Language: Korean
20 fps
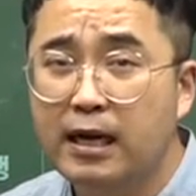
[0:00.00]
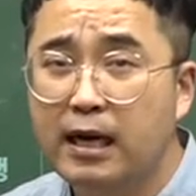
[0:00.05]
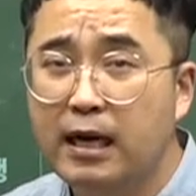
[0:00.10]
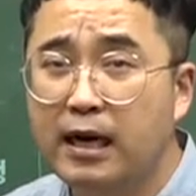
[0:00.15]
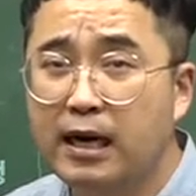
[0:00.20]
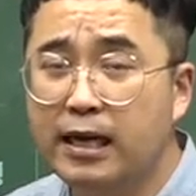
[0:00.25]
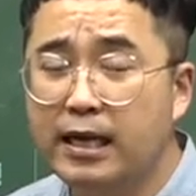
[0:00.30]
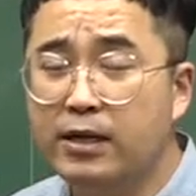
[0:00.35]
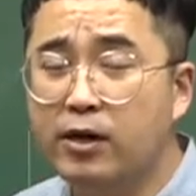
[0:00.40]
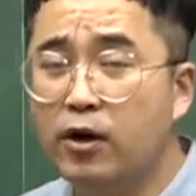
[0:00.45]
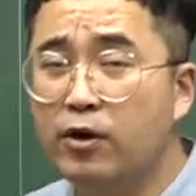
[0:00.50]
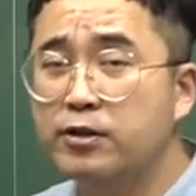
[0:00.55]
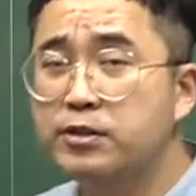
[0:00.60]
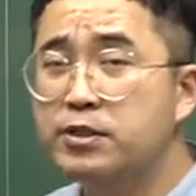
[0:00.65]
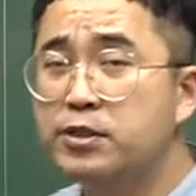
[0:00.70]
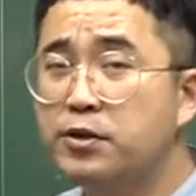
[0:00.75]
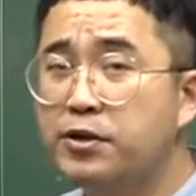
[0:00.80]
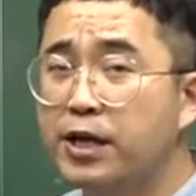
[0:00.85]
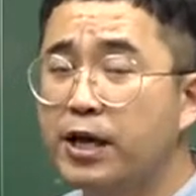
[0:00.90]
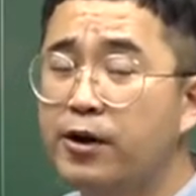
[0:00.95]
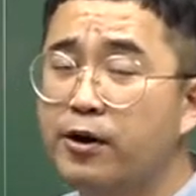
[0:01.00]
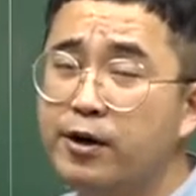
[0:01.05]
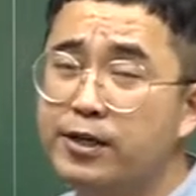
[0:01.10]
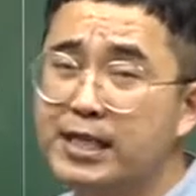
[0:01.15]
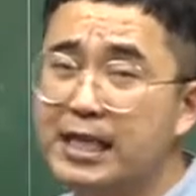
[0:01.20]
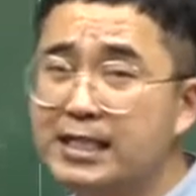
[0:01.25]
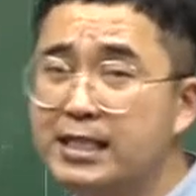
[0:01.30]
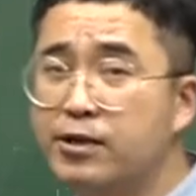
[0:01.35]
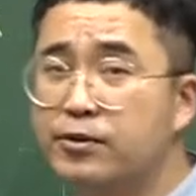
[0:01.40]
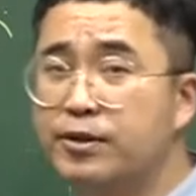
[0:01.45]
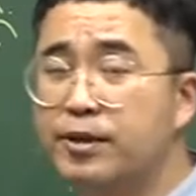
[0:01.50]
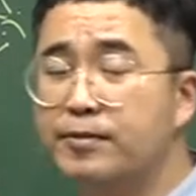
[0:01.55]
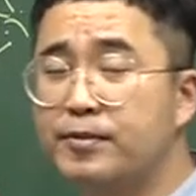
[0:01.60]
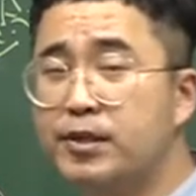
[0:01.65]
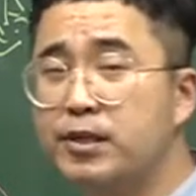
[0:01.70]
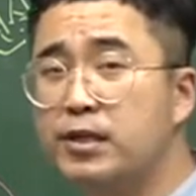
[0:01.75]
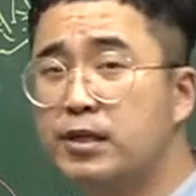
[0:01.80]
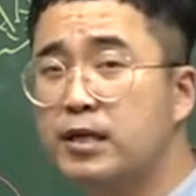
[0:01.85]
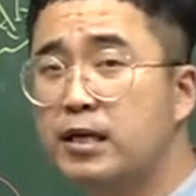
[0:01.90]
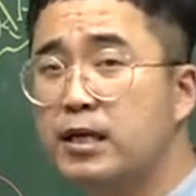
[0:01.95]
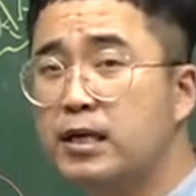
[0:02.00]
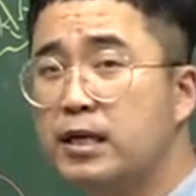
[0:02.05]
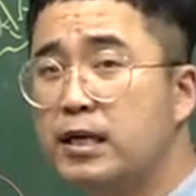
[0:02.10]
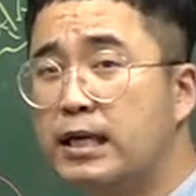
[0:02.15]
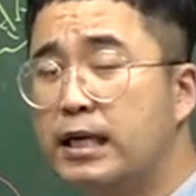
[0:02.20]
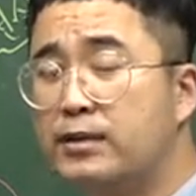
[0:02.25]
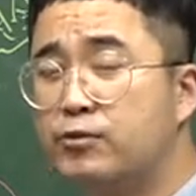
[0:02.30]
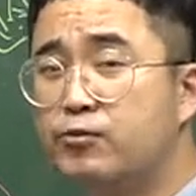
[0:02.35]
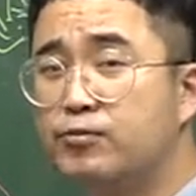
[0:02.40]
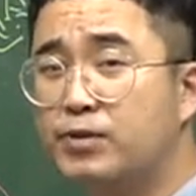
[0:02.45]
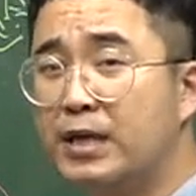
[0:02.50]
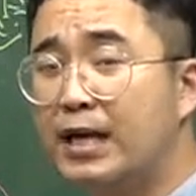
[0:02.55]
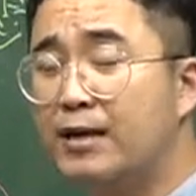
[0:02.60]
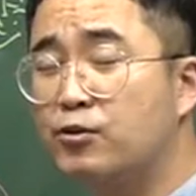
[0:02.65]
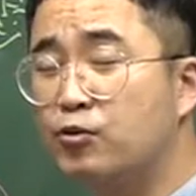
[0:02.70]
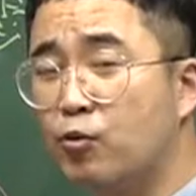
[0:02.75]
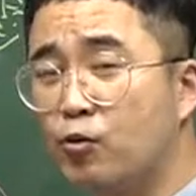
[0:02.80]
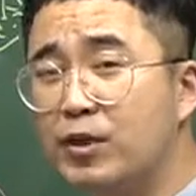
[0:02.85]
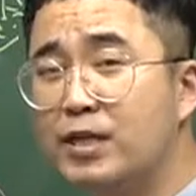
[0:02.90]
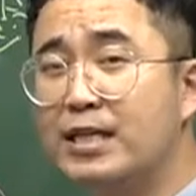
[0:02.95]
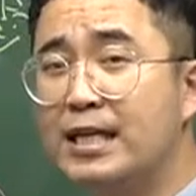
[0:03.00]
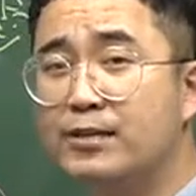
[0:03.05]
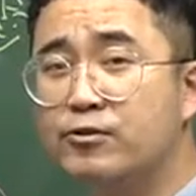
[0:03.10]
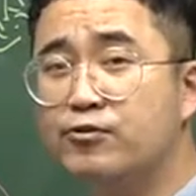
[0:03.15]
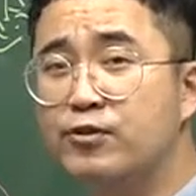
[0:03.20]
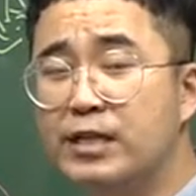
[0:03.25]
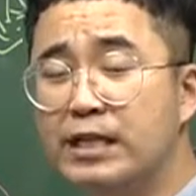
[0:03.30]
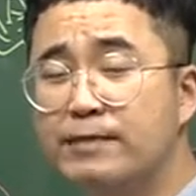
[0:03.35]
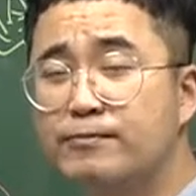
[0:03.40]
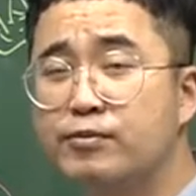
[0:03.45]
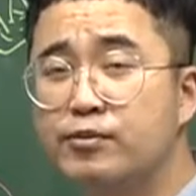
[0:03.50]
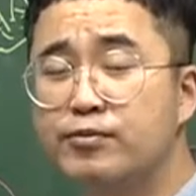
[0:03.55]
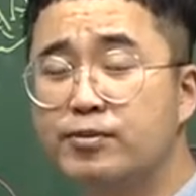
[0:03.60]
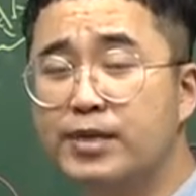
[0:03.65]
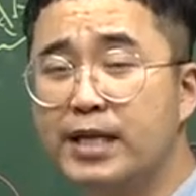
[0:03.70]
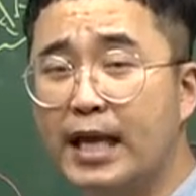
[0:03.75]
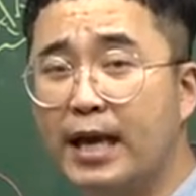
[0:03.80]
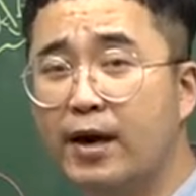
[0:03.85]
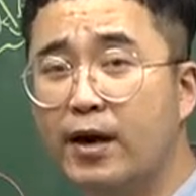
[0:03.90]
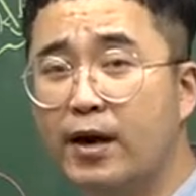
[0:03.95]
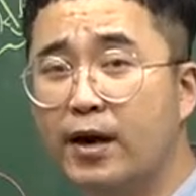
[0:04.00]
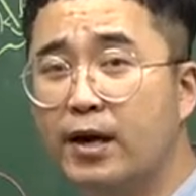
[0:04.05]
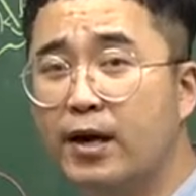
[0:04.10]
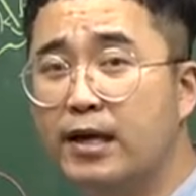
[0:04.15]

아, 이 건설이요. 사실 어떻게 보면 이게 좀 약간 돈이 될 수 있는 부분이에요.